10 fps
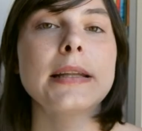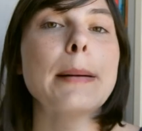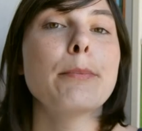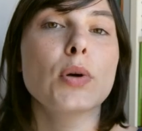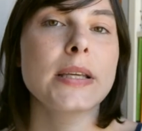
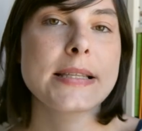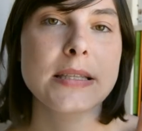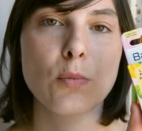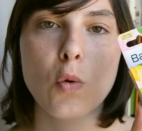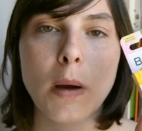da
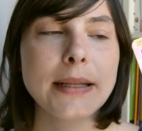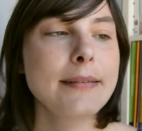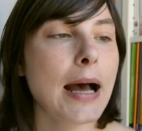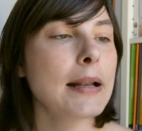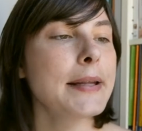pochissimo qua in
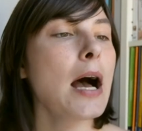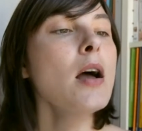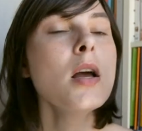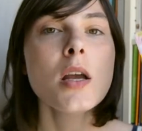Italia